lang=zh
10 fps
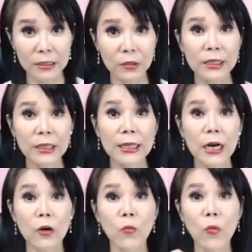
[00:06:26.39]
到订单，
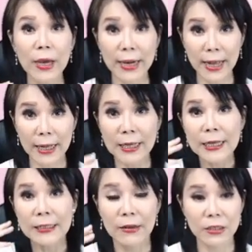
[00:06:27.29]
而未来
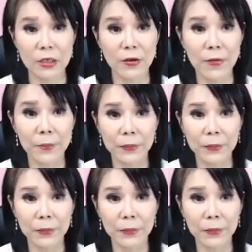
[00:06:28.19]
它是。